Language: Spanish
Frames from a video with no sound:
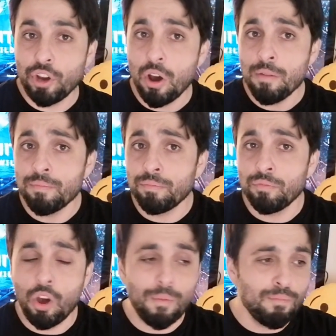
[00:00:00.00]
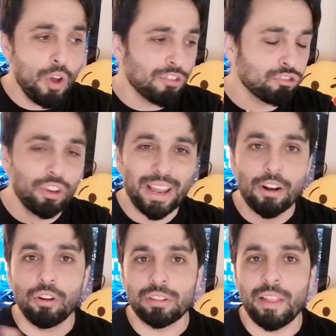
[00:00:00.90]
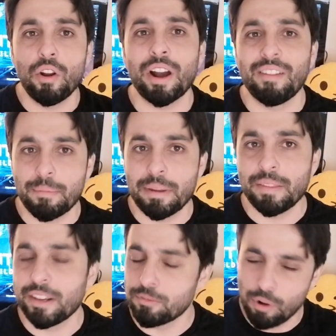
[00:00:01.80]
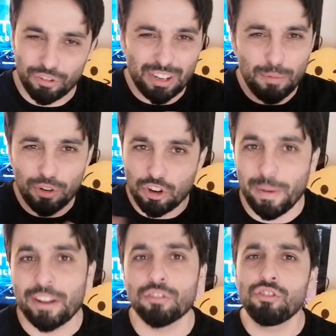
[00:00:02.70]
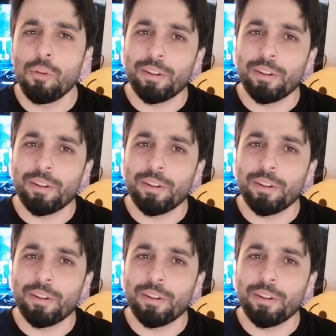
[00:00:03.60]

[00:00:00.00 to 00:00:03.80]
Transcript: Yo no, no estoy en contra de los que hablan bien de Xbox, ni mucho menos.